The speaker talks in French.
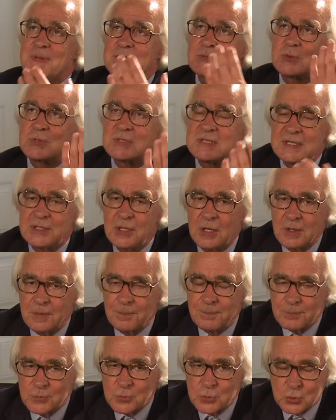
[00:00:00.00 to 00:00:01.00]
parce que c'est
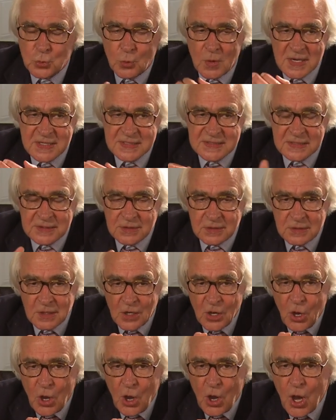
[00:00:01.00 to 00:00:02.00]
je crois que c'est
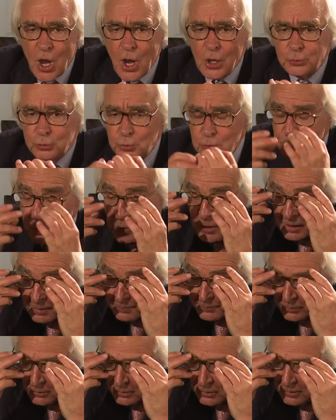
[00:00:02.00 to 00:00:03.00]
un double
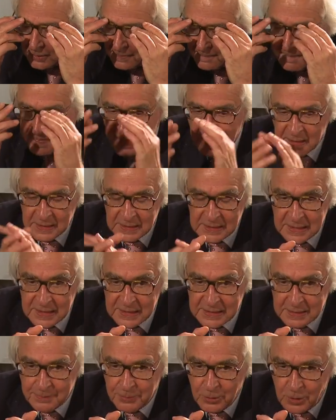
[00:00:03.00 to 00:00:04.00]
rapport.
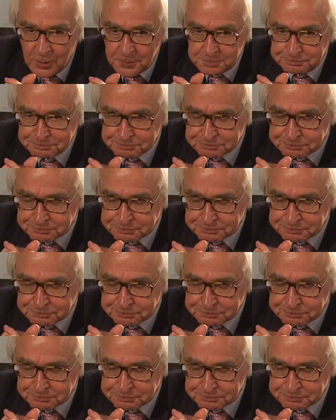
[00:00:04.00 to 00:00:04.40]
D'abord,